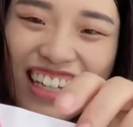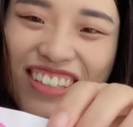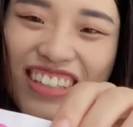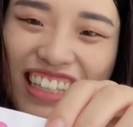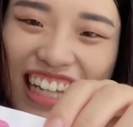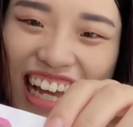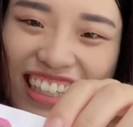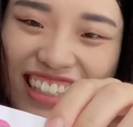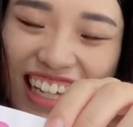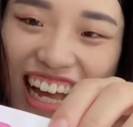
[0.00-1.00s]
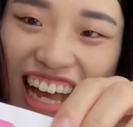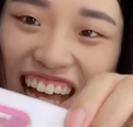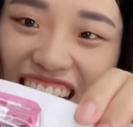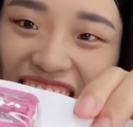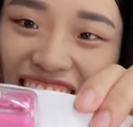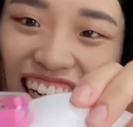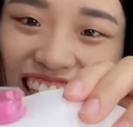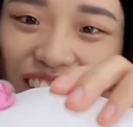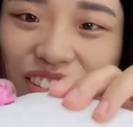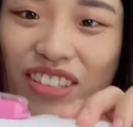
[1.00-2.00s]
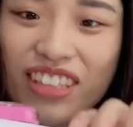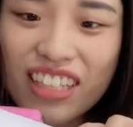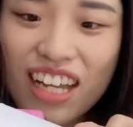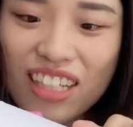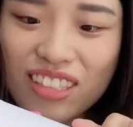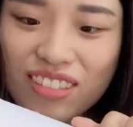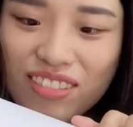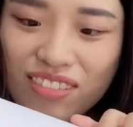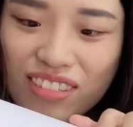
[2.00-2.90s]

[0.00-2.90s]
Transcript: 有点难压啊，感觉有点卡住